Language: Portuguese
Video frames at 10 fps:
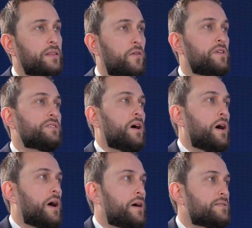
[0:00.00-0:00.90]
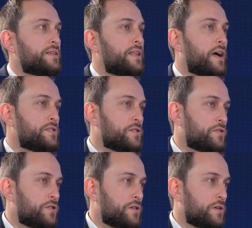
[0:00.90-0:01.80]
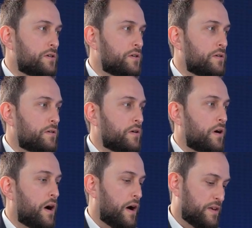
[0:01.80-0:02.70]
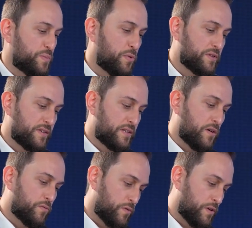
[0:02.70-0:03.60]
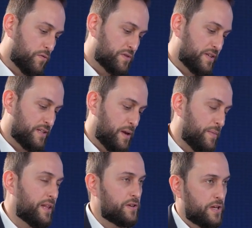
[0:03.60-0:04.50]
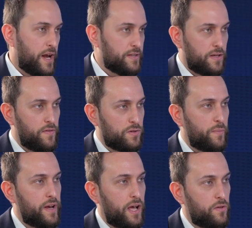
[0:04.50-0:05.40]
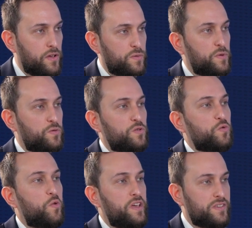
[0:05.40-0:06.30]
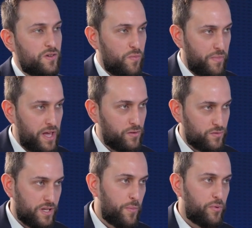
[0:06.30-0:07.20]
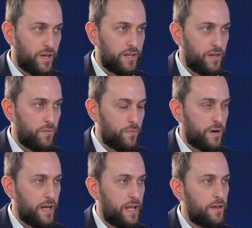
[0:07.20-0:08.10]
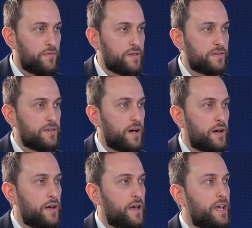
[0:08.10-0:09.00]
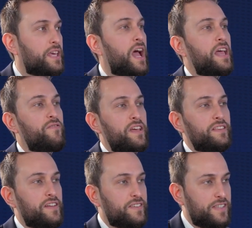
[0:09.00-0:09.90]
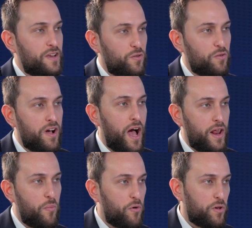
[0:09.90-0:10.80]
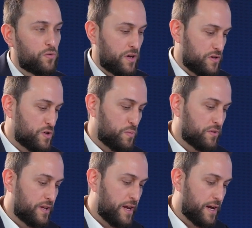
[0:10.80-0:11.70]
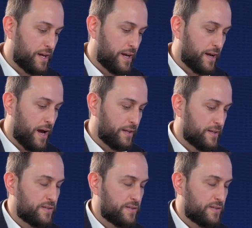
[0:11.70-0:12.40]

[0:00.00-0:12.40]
Talvez a, a cidade de. A, a, exposição que vocês têm em Minas Gerais, talvez é um mercado que as pessoas conheçam menos, né? Porque tem uma relevância que aí vem em terceiro lugar, é um pouquinho do que a gente poderia agregar, né?